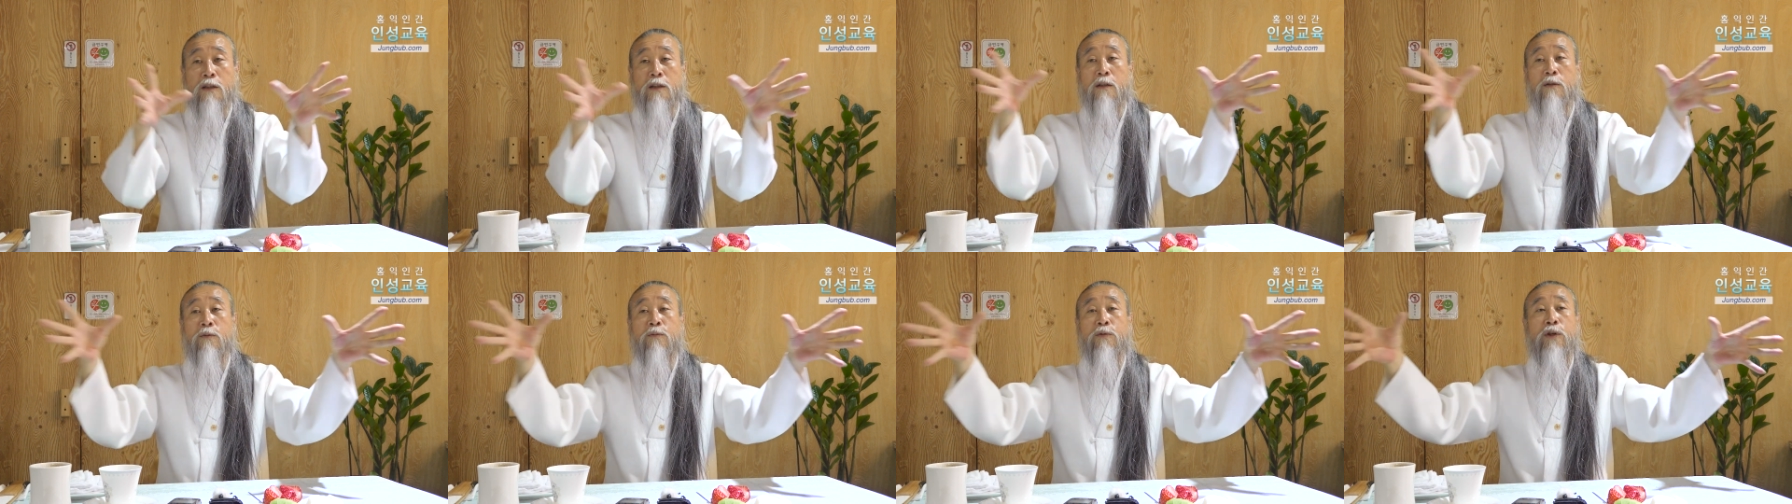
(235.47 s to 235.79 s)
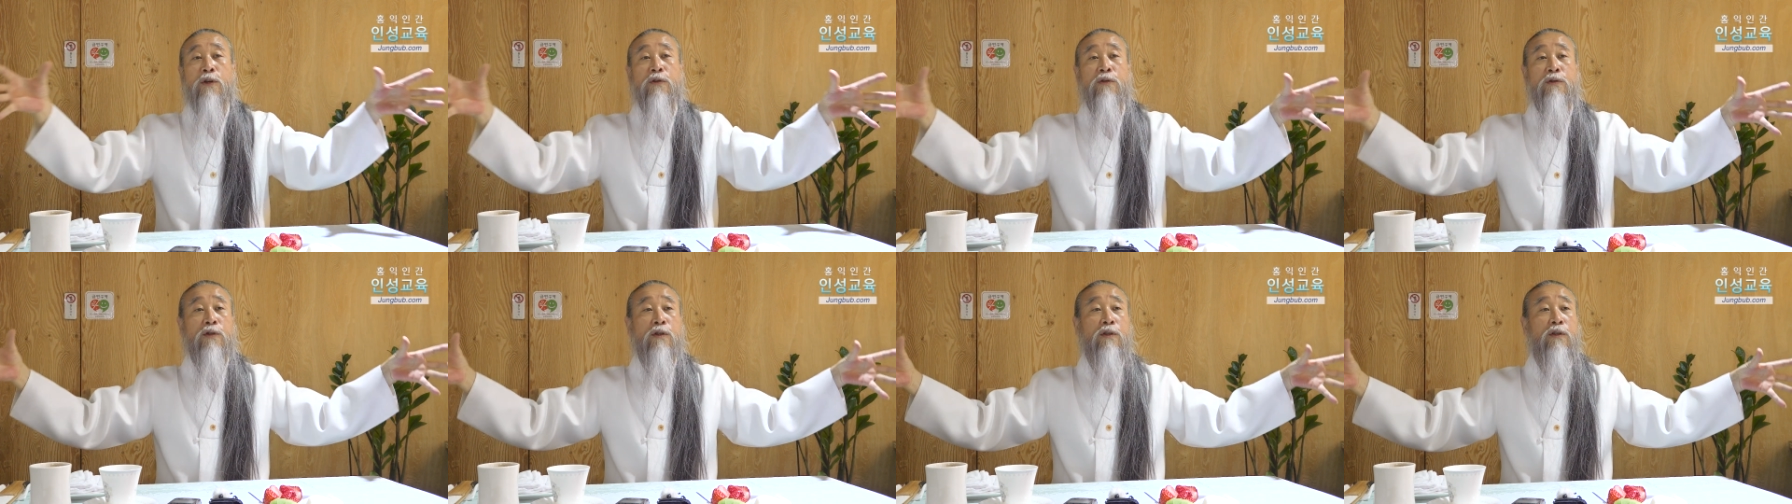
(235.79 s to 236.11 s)
사람
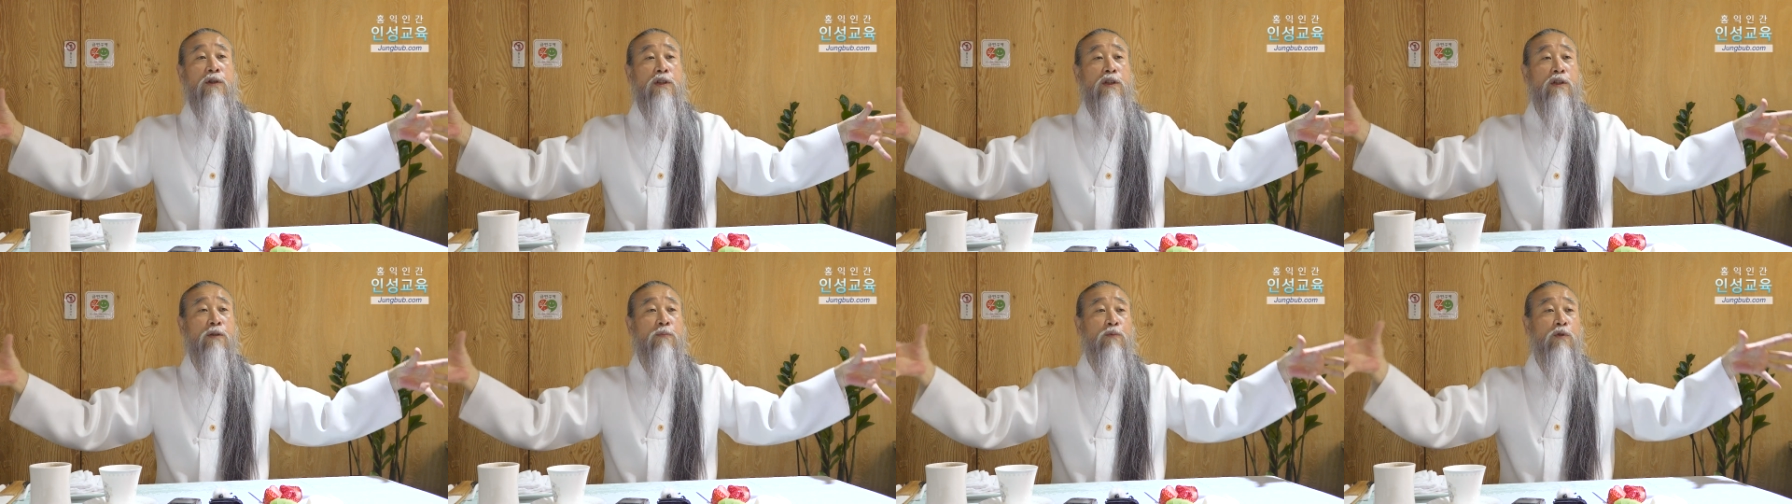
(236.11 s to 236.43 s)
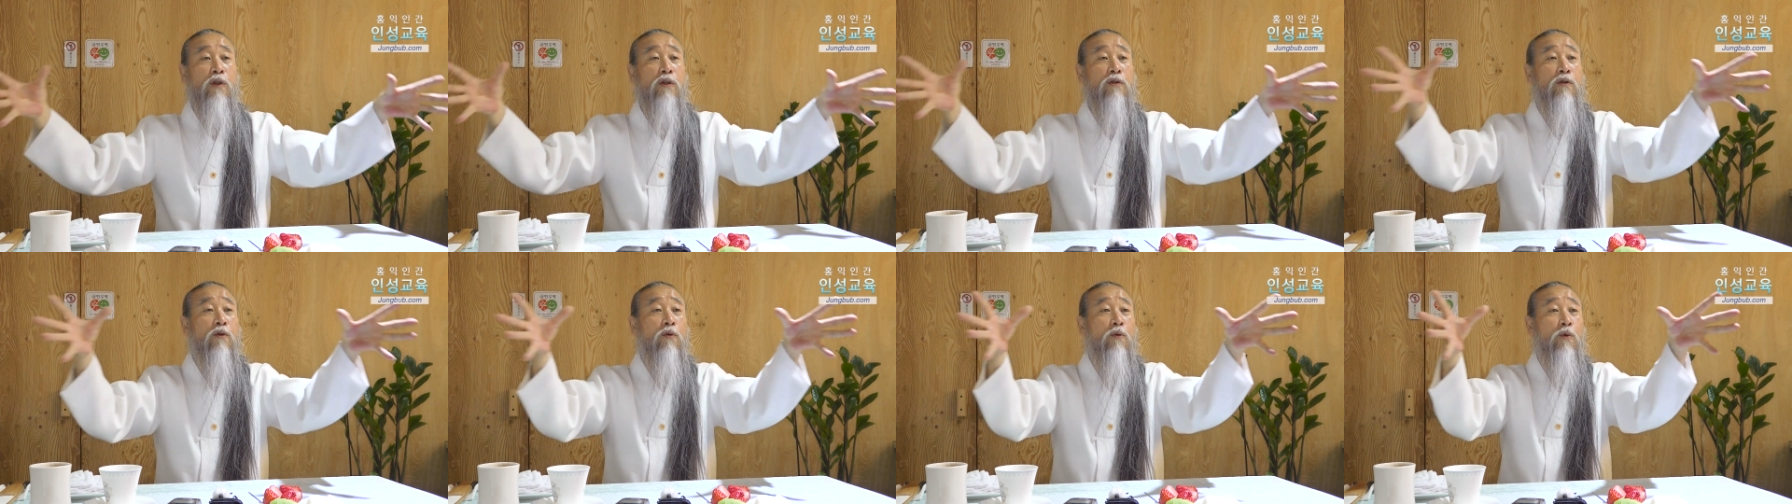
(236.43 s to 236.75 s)
근성을 지금
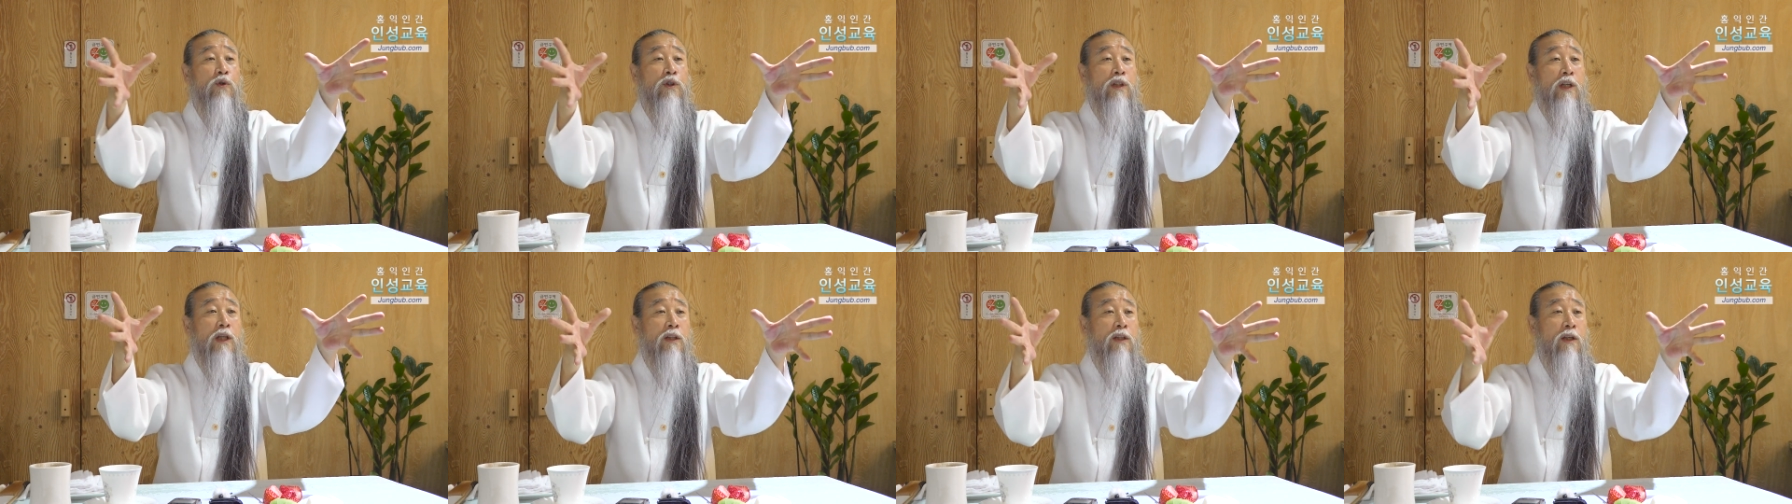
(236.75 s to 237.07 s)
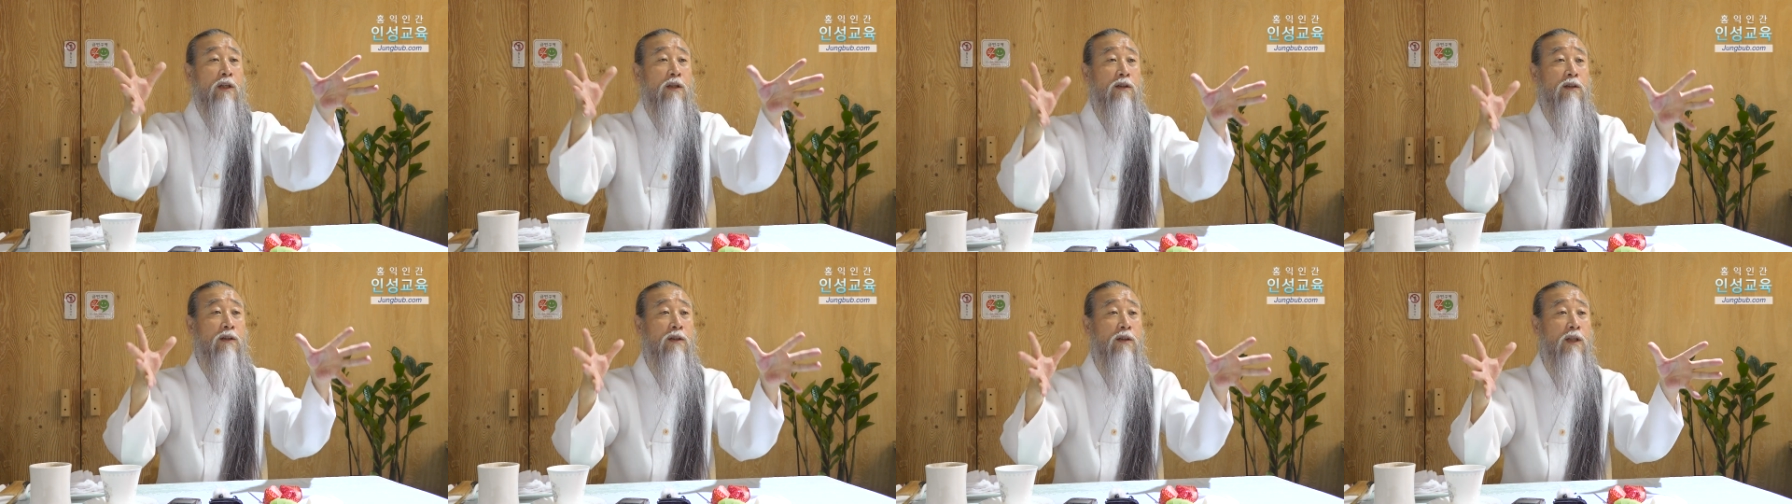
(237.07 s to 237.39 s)
뜯어고쳐야
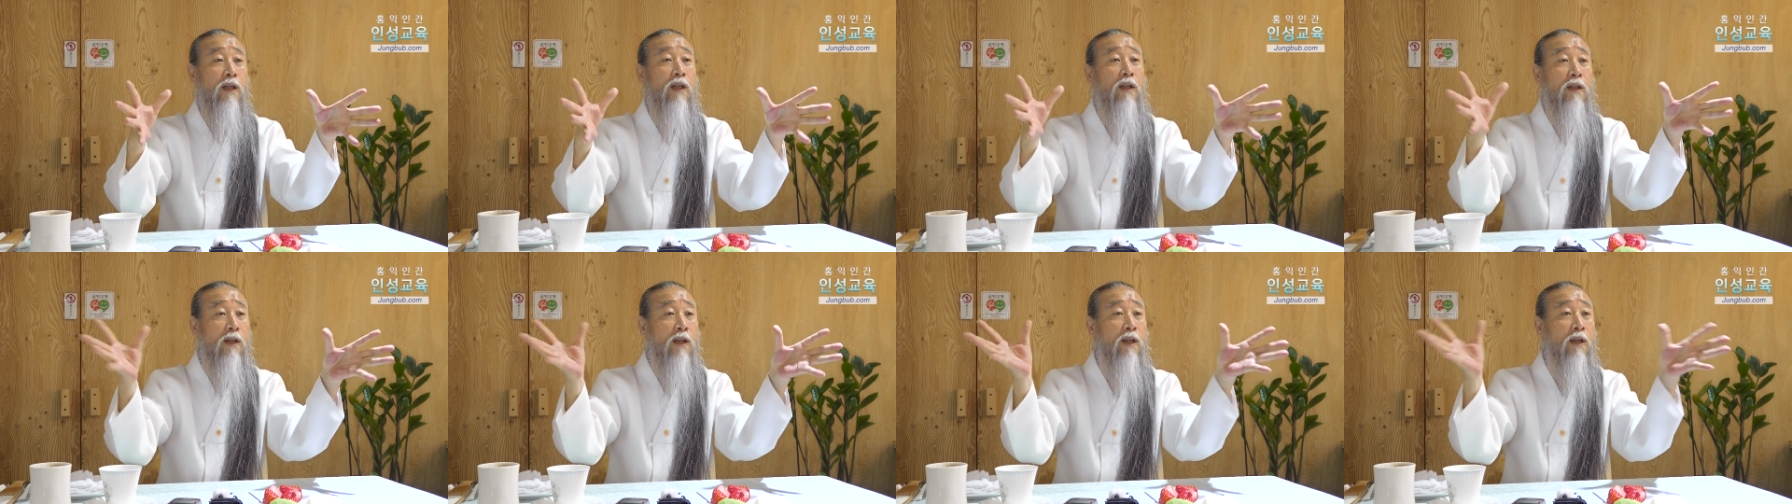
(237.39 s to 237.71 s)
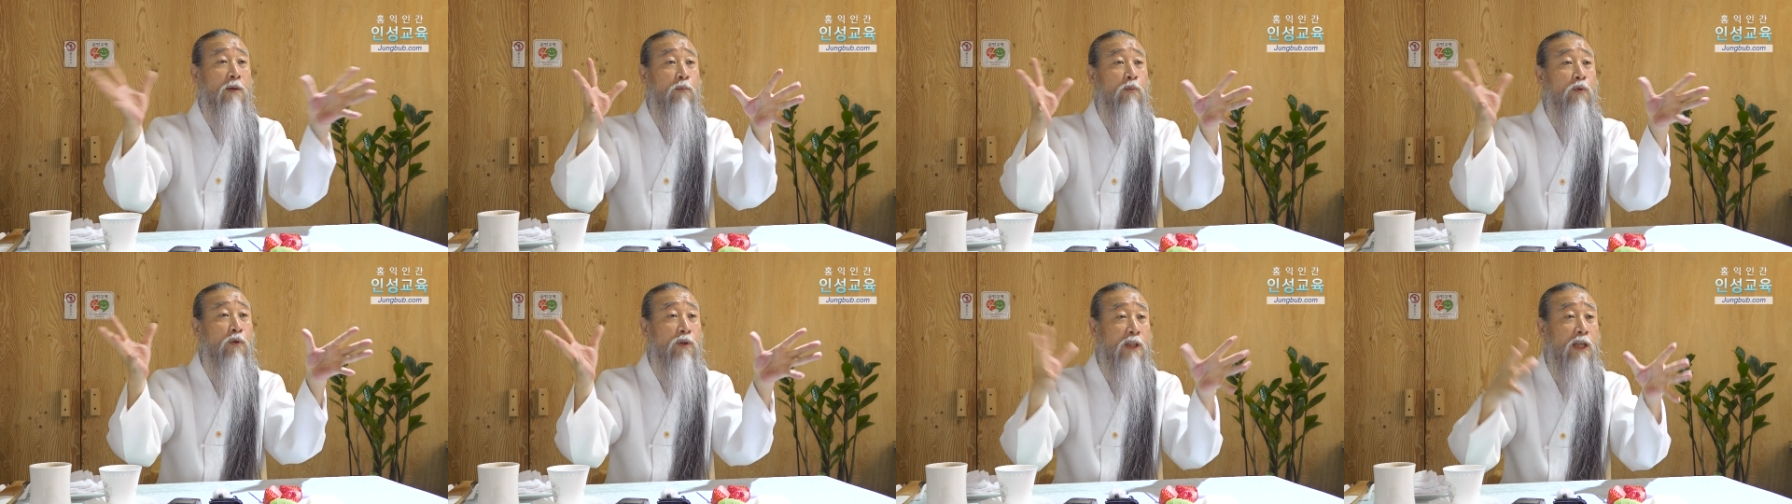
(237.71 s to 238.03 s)
되는 이,
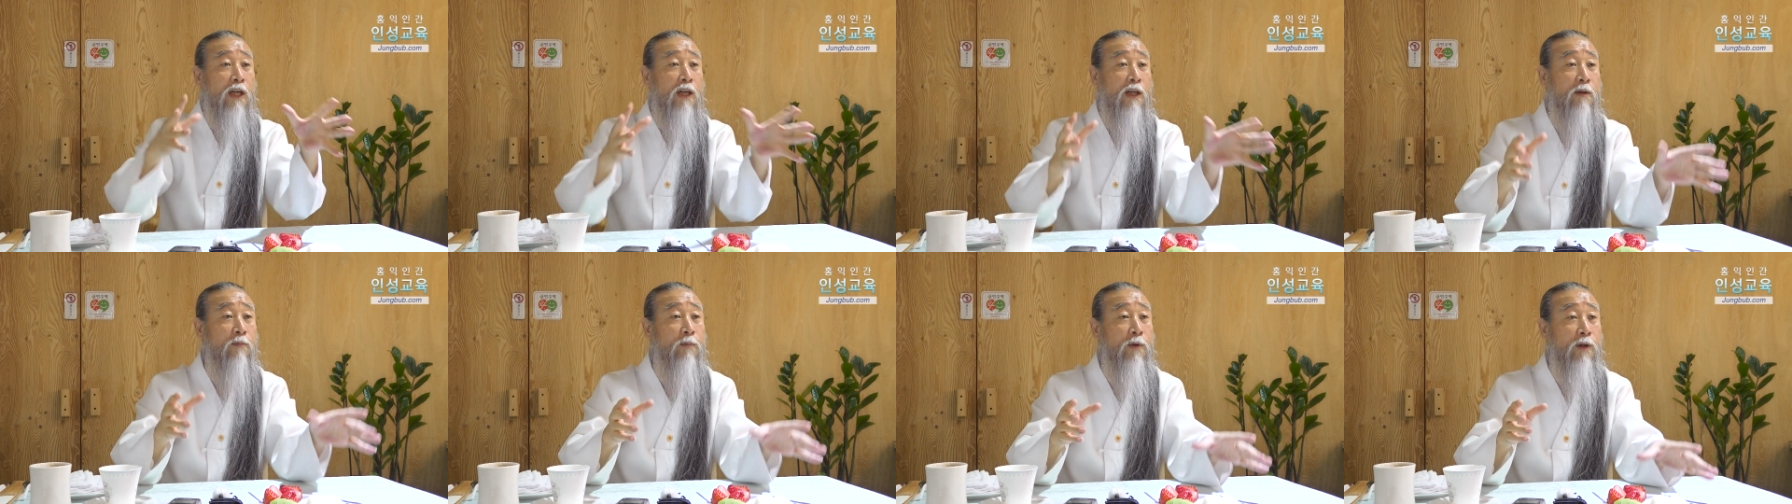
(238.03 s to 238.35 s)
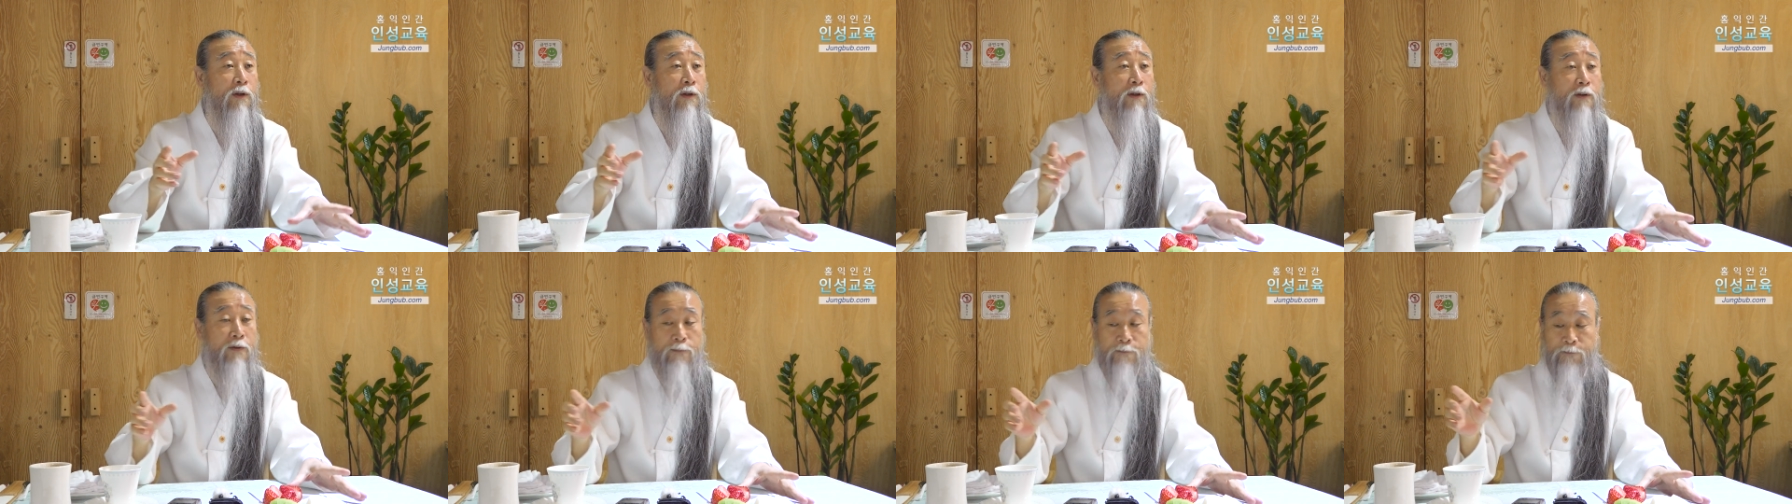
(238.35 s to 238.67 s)
이게 뭐냐
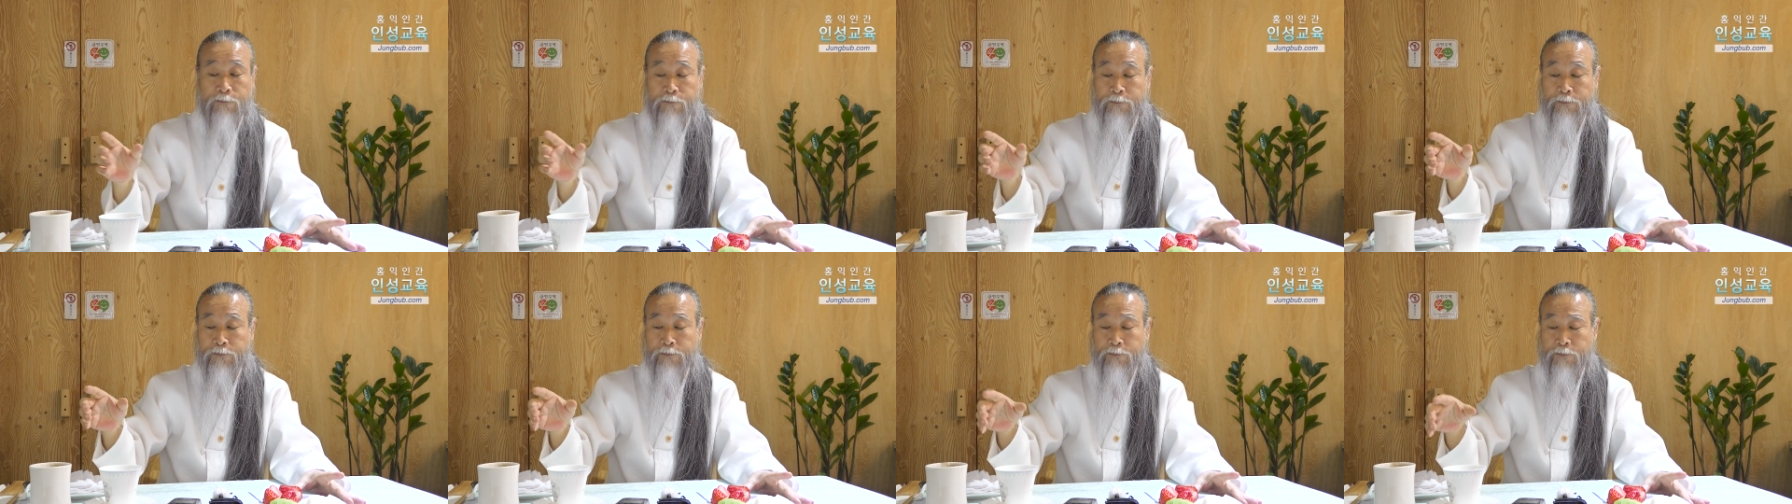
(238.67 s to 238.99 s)
하면